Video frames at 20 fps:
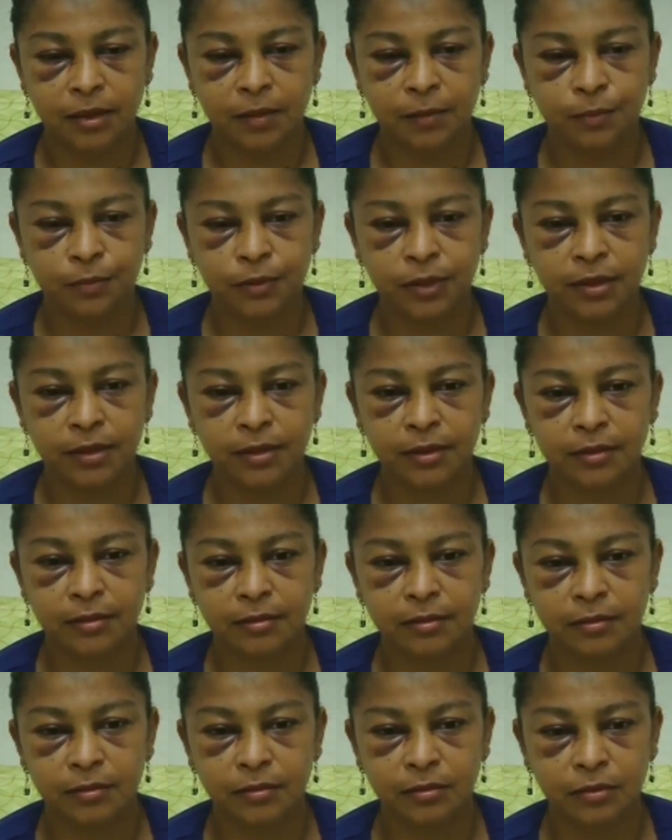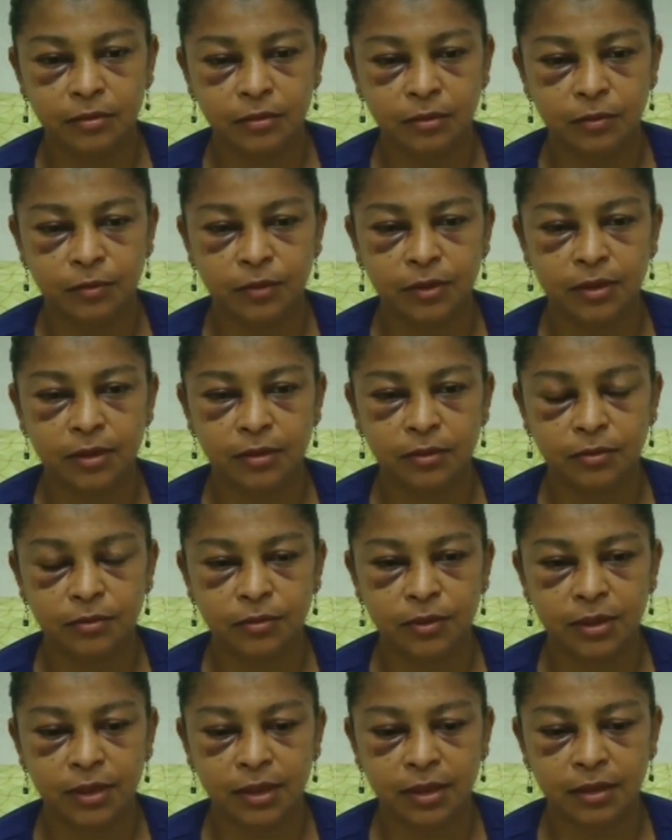después yo pues
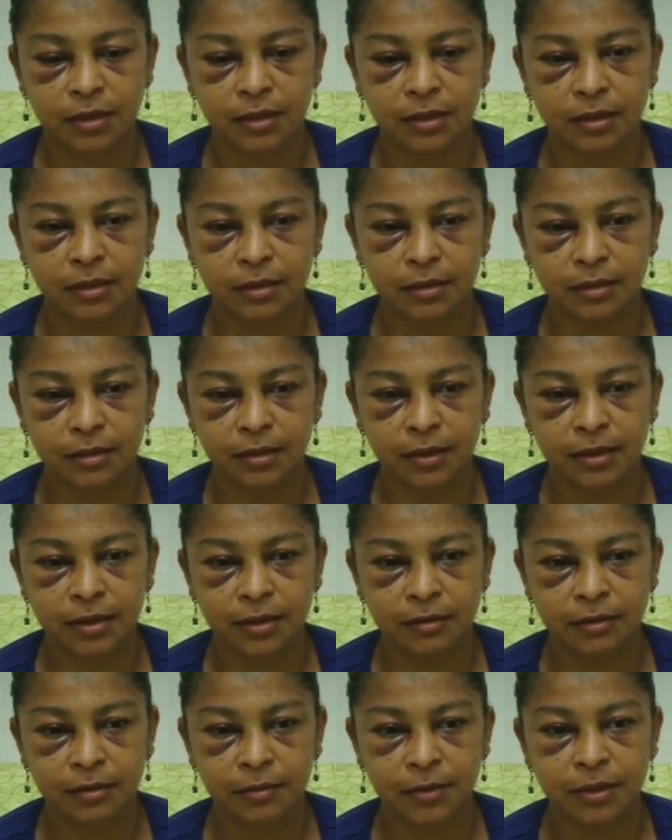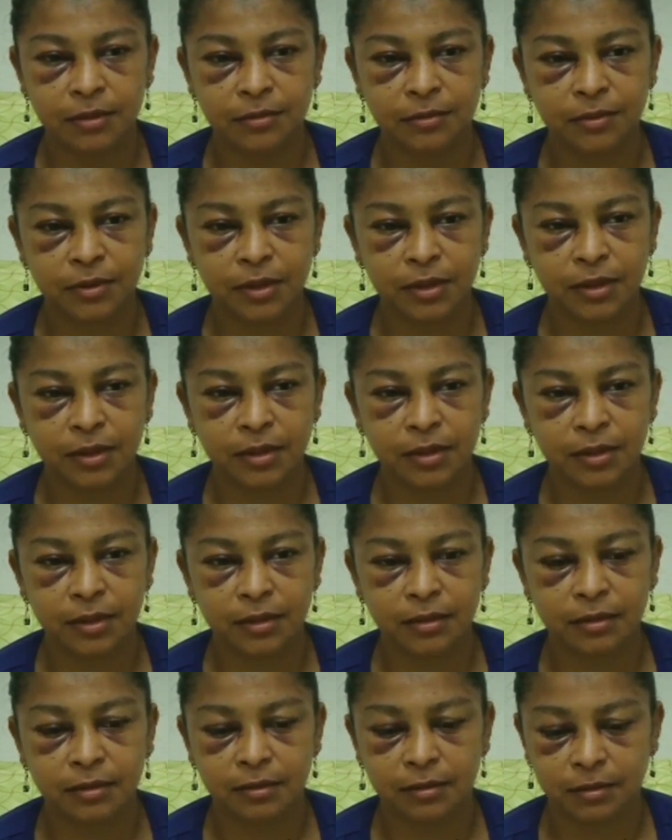tuve el, atrevimiento de
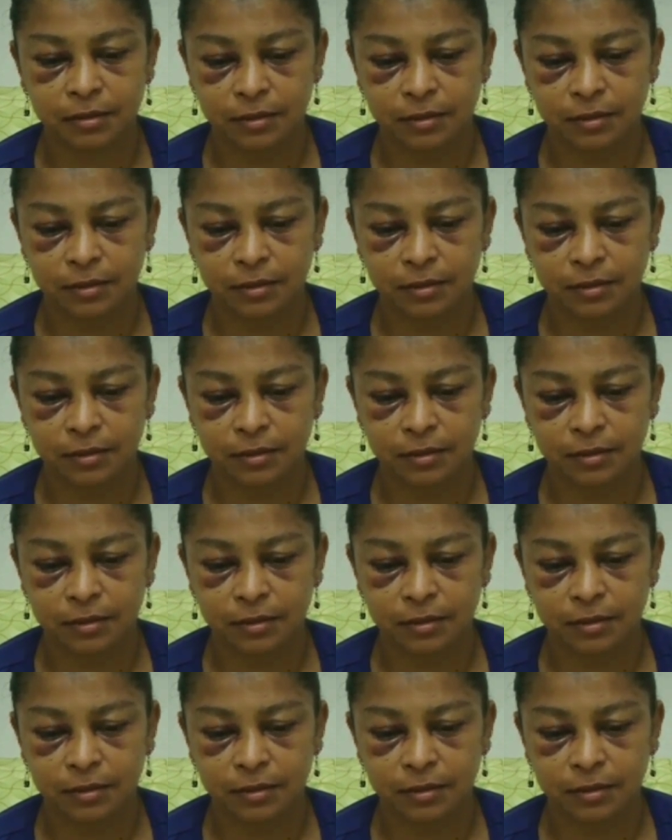que